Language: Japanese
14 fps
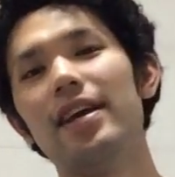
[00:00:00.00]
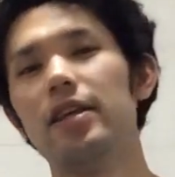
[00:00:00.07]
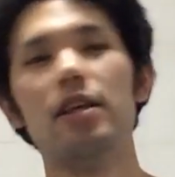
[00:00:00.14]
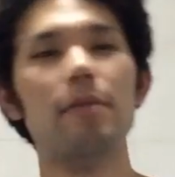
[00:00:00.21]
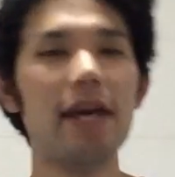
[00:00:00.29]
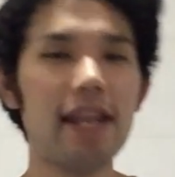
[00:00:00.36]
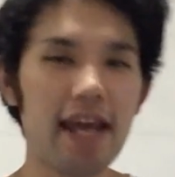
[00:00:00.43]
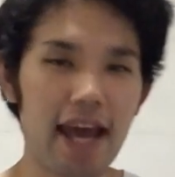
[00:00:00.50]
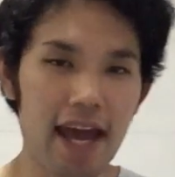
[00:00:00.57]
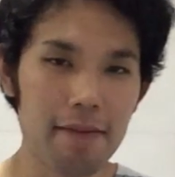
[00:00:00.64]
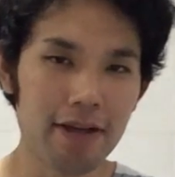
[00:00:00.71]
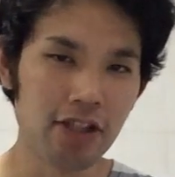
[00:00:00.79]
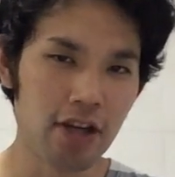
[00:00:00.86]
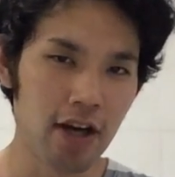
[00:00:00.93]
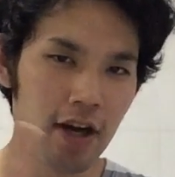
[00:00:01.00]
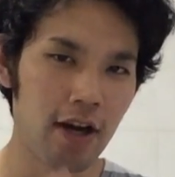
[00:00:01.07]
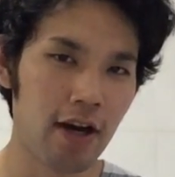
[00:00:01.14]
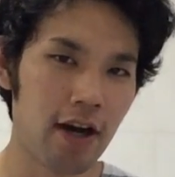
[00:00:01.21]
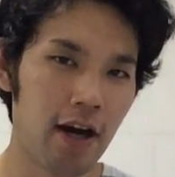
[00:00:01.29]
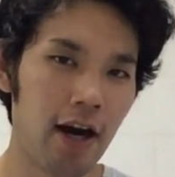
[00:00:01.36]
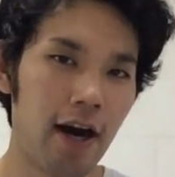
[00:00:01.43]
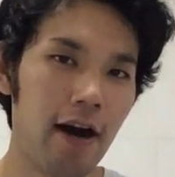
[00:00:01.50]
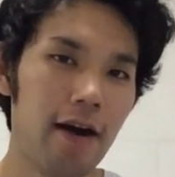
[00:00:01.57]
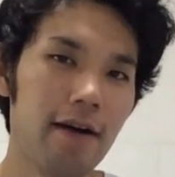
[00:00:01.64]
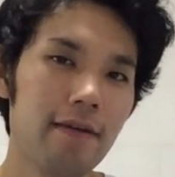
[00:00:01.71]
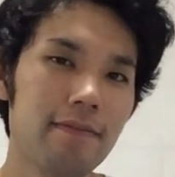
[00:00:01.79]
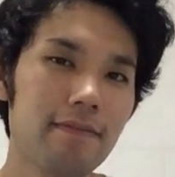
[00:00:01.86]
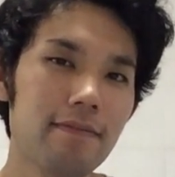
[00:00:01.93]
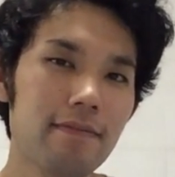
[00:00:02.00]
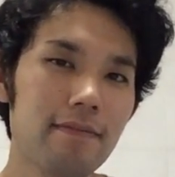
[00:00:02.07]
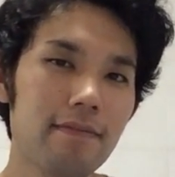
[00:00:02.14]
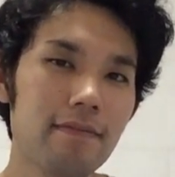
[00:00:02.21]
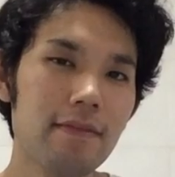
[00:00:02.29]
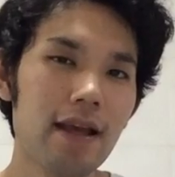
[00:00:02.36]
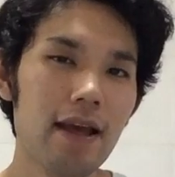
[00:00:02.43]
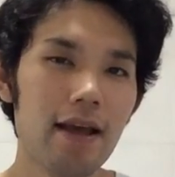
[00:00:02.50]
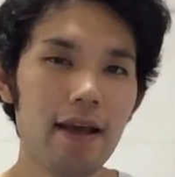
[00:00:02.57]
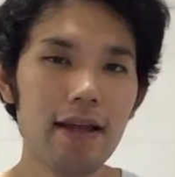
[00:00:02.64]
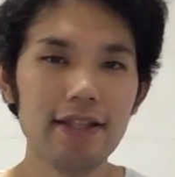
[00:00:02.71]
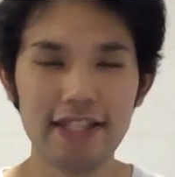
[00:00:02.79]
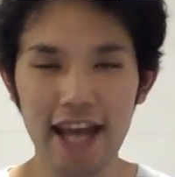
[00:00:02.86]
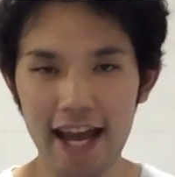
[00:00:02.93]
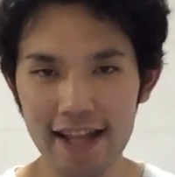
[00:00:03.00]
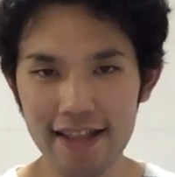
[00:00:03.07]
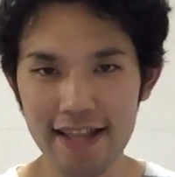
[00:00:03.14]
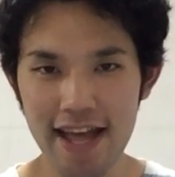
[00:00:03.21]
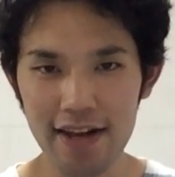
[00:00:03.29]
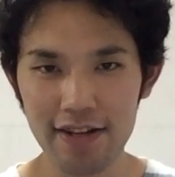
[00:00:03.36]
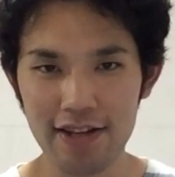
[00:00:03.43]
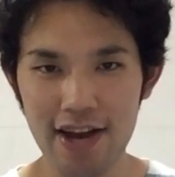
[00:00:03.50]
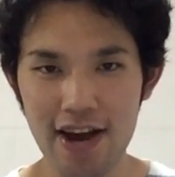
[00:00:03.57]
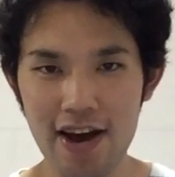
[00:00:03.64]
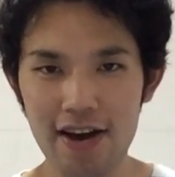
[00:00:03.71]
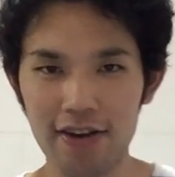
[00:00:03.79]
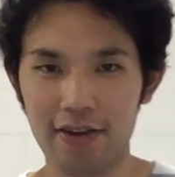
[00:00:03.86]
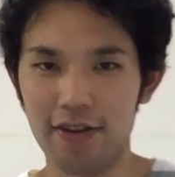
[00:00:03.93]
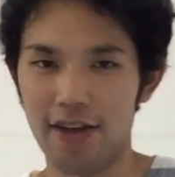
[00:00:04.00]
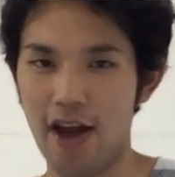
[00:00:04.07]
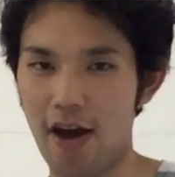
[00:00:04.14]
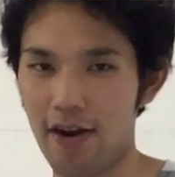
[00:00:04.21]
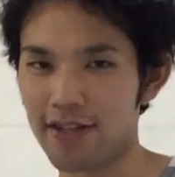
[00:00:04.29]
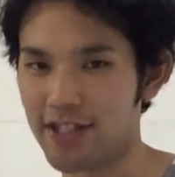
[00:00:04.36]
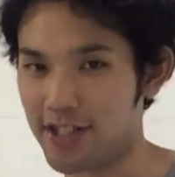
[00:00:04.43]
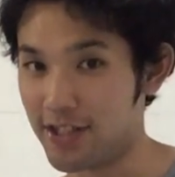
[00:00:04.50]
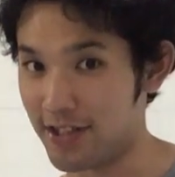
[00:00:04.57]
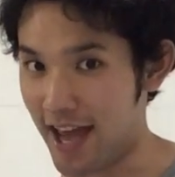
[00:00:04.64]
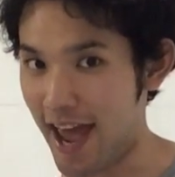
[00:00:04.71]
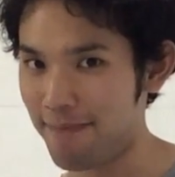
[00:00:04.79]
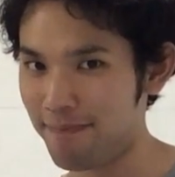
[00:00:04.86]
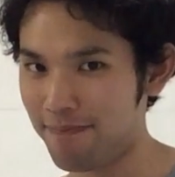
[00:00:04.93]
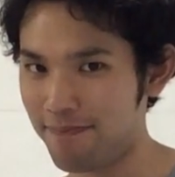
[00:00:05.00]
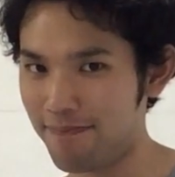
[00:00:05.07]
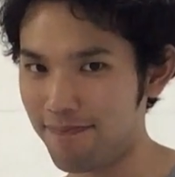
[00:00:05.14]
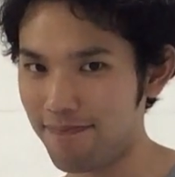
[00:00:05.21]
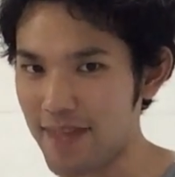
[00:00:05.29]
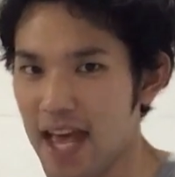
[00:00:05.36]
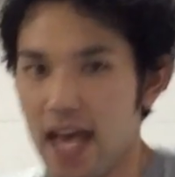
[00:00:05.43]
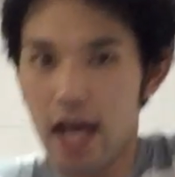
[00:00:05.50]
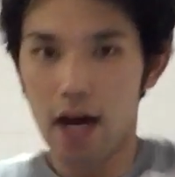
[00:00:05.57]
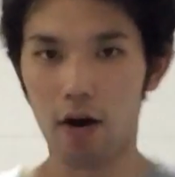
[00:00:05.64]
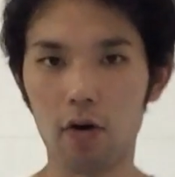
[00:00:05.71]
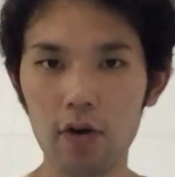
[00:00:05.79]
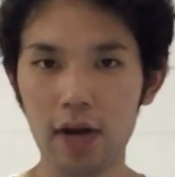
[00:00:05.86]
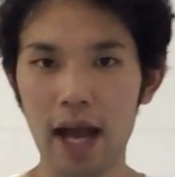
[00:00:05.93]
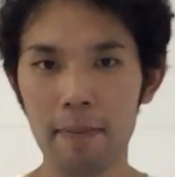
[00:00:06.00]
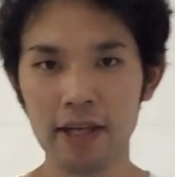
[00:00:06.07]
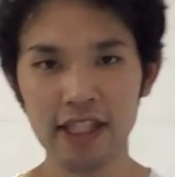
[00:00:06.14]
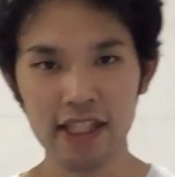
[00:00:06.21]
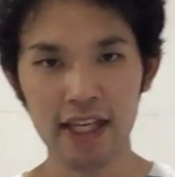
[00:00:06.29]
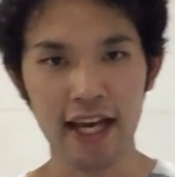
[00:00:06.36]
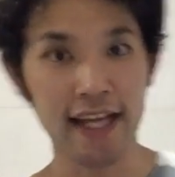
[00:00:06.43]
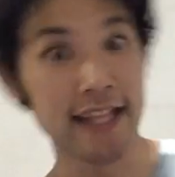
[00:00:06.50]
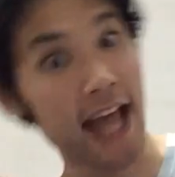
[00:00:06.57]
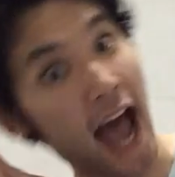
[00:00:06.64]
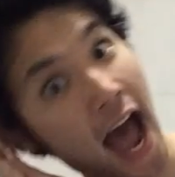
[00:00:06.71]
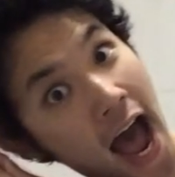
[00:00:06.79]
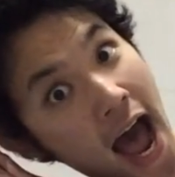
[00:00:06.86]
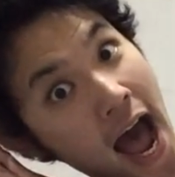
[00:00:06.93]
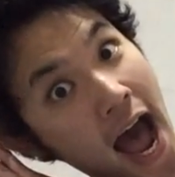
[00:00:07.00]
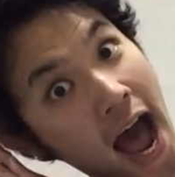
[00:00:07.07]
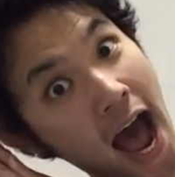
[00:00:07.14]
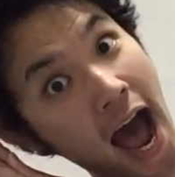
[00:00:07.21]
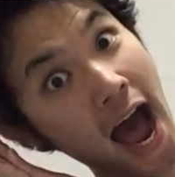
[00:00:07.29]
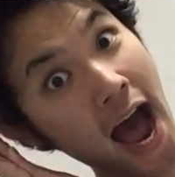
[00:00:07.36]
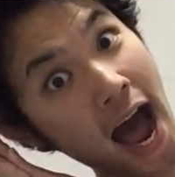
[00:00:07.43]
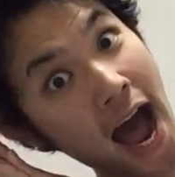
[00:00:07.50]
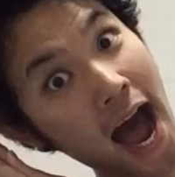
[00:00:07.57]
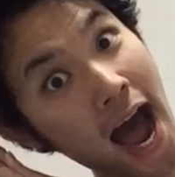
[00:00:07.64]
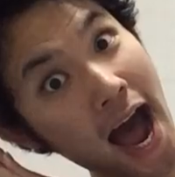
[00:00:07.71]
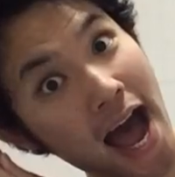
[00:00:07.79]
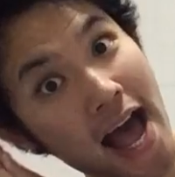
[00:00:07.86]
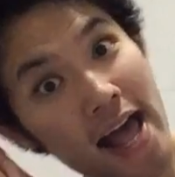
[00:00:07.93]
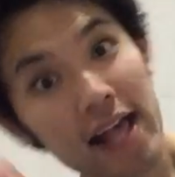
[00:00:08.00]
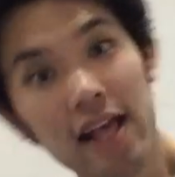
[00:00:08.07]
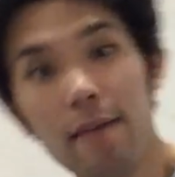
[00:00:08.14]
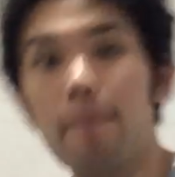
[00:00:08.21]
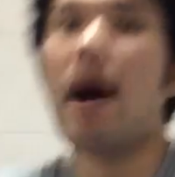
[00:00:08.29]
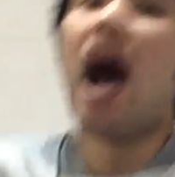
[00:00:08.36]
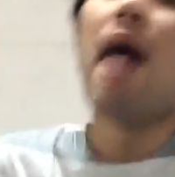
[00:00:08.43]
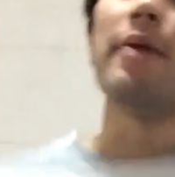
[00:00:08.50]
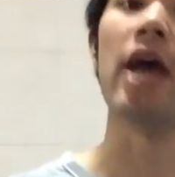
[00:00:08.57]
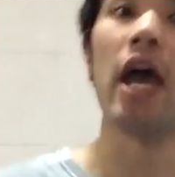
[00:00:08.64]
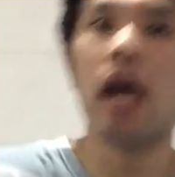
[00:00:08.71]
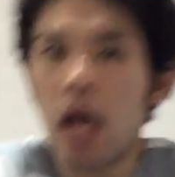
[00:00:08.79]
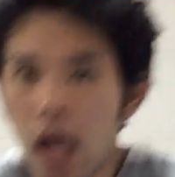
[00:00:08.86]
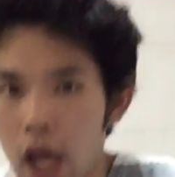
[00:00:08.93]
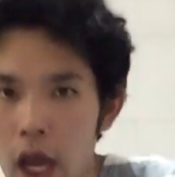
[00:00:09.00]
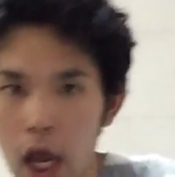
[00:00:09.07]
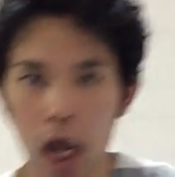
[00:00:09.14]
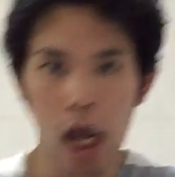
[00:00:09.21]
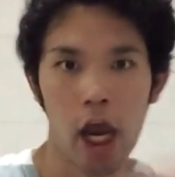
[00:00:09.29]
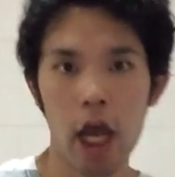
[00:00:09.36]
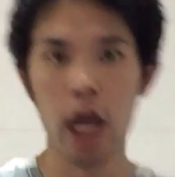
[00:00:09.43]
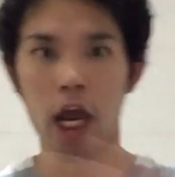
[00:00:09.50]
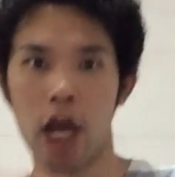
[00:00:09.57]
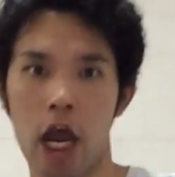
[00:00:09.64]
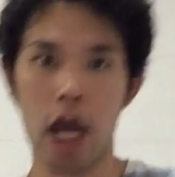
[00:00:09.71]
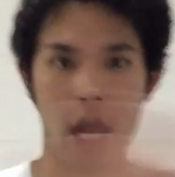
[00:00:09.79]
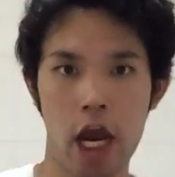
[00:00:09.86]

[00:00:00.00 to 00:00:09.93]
夢で会いましょうチャンネル登録よろしくねおこがましいかなバイバイ